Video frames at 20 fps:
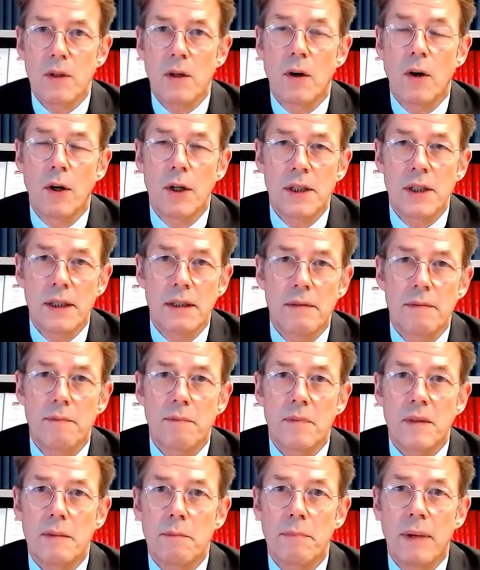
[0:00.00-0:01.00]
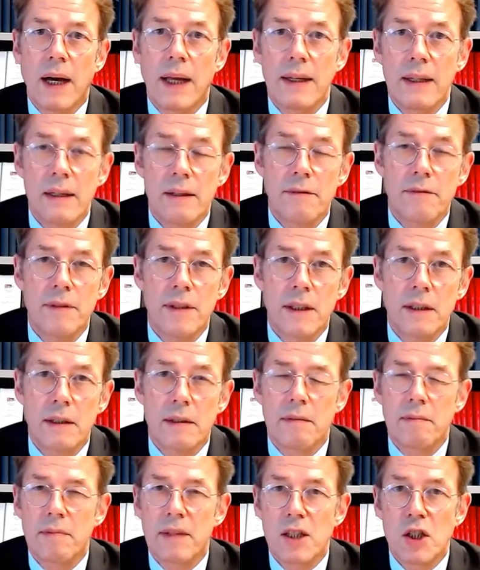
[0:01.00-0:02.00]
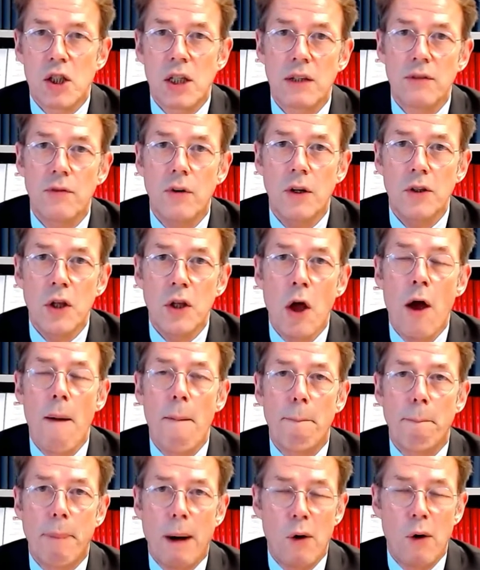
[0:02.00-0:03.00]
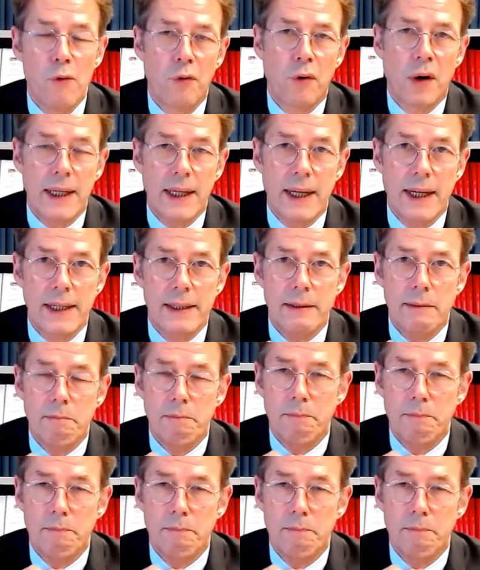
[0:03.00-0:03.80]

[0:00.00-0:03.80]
Heute behandeln wir das Stichwort Baufreiheit.